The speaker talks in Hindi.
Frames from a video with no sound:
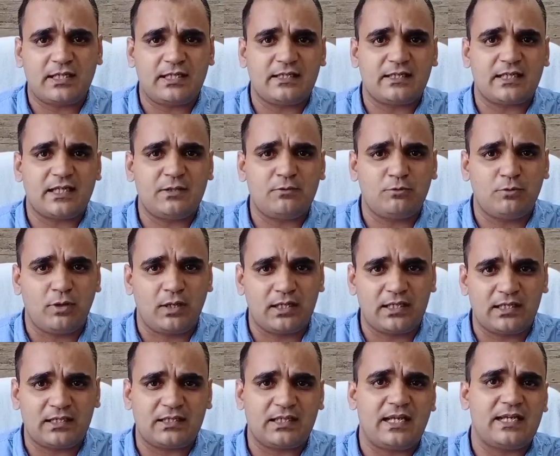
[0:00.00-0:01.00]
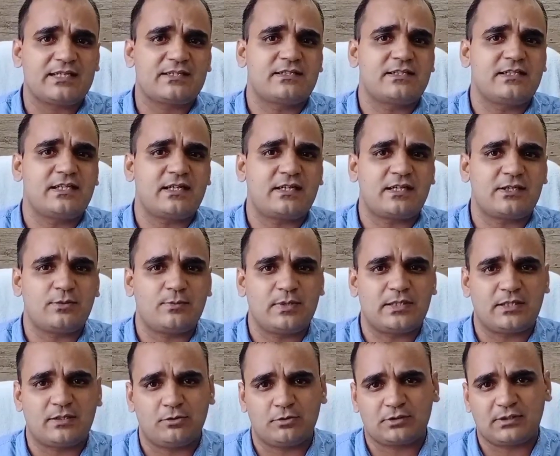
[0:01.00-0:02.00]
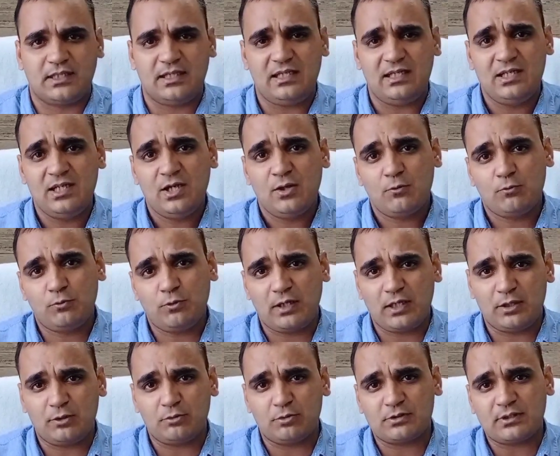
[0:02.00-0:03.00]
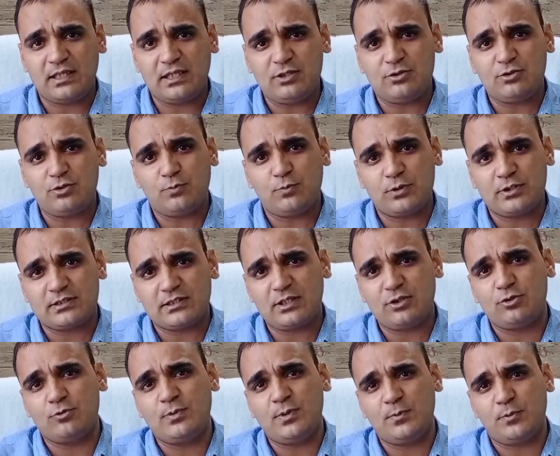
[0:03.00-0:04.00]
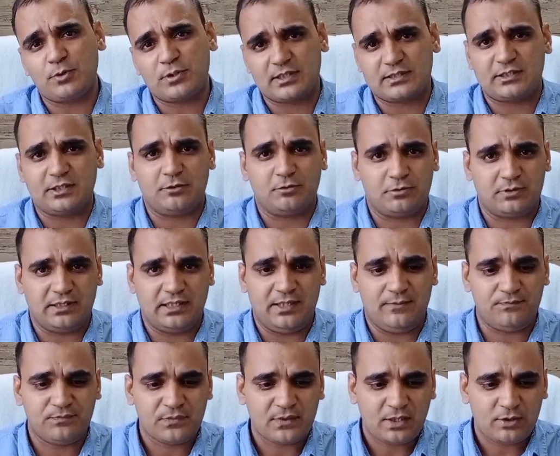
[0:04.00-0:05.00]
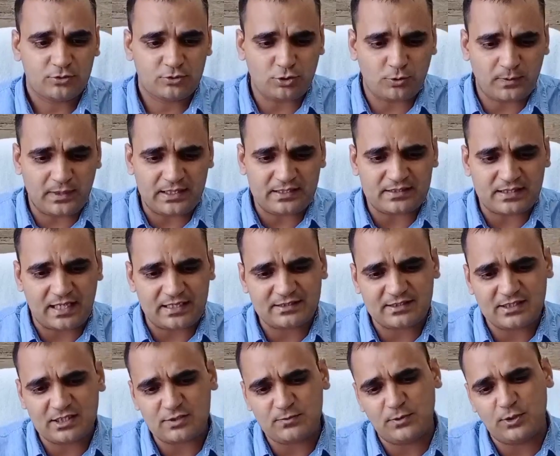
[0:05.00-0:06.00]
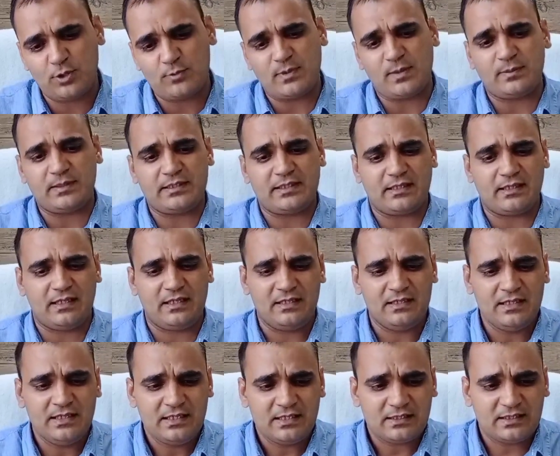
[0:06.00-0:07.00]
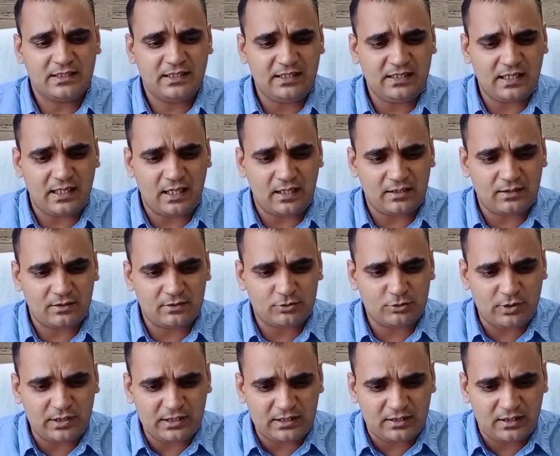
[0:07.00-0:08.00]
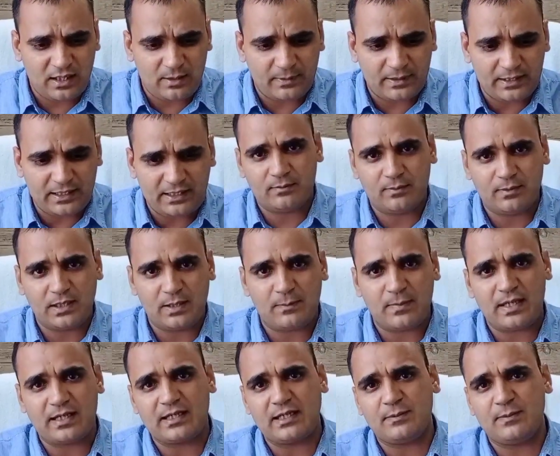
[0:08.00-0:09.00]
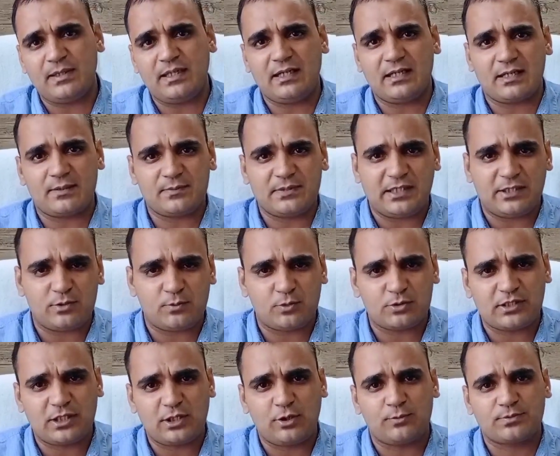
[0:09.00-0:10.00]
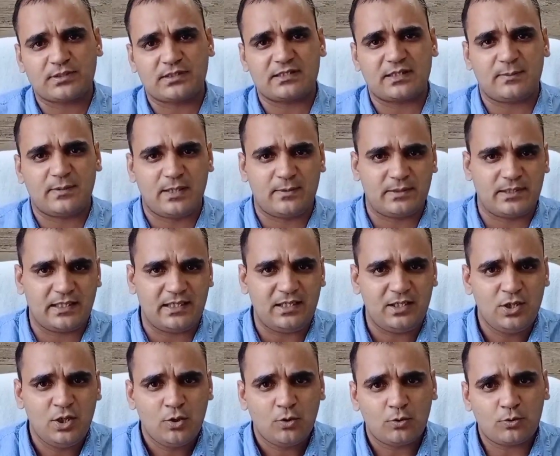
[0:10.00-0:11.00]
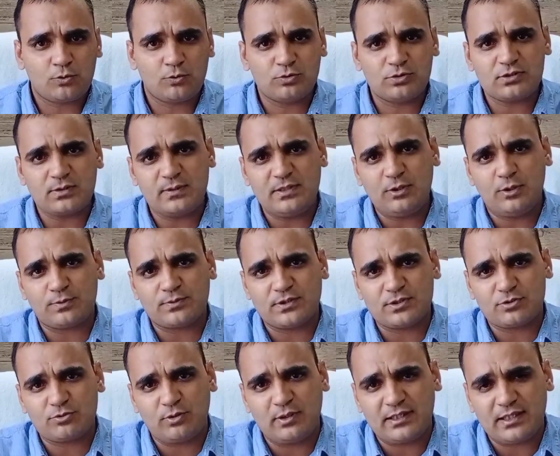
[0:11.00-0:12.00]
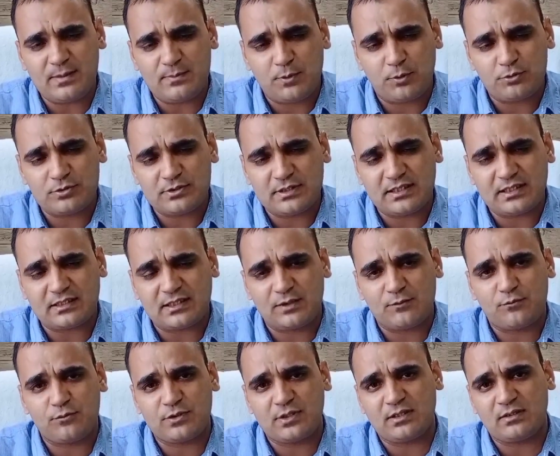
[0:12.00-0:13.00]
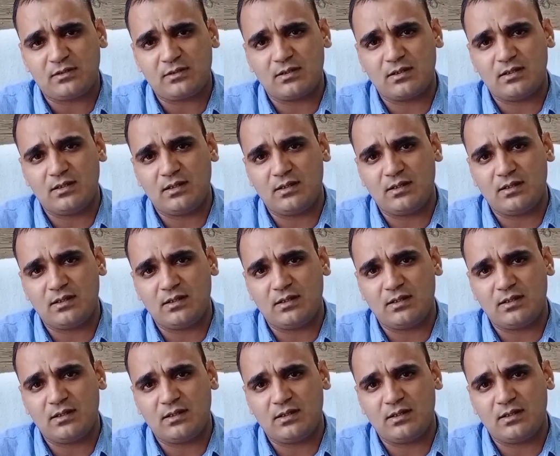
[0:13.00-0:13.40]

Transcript: करने जा रहे हैं वो अलग एक्सटीरियर का जो मटेरियल होता है वो अलग होता है जो पूरी तरह भी प्रोटेक्टेड होता है सो so फ्रेंड्स आज के इस वीडियो में हमने देखा कि जो एक हमारे मतलब मार्केट में अगर हम देखें तो बहुत सारे ऑप्शंस अवेलेबल हैं और उन सभी ऑप्शंस को लेके बहुत ज़्यादा कन्फ्यूजन